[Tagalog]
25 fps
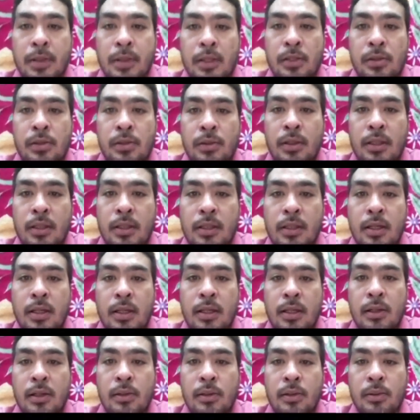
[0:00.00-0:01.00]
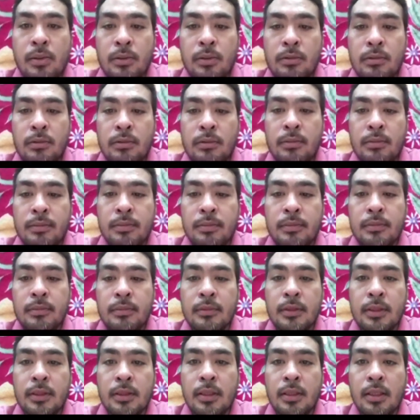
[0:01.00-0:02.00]
pakisulat na lang ng code.
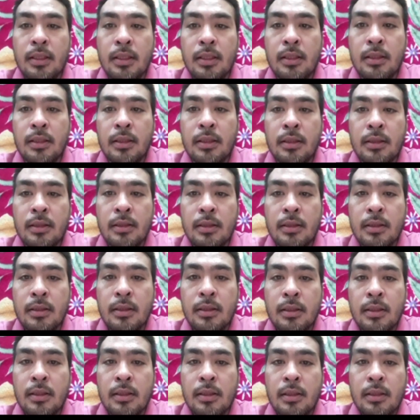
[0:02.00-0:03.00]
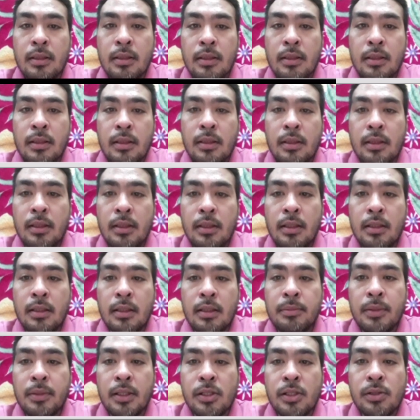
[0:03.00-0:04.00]
Ayan.
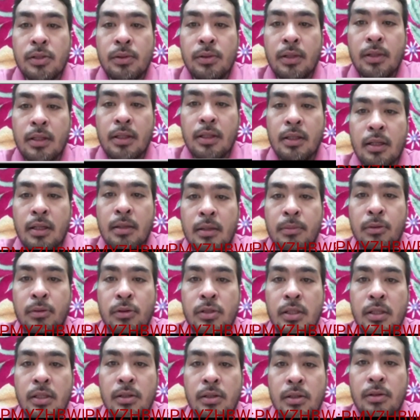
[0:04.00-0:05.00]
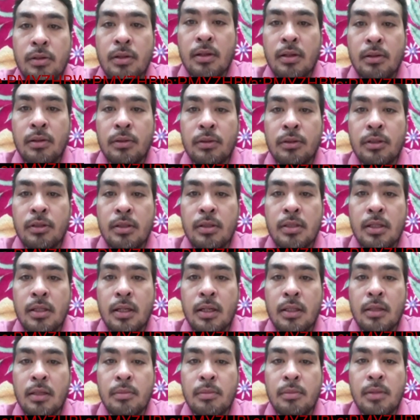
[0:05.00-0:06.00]
Ayan. Pakisulat na lang po sa inyo ng code
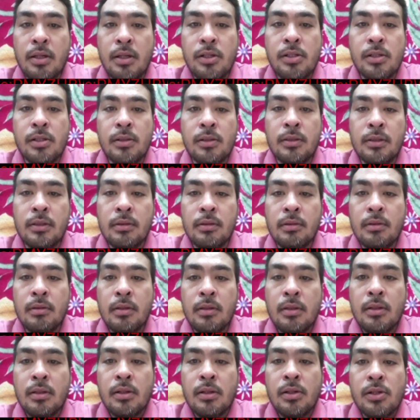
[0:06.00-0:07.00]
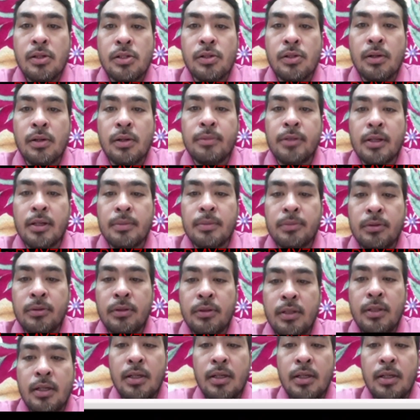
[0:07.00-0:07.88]
sa activation. So, after po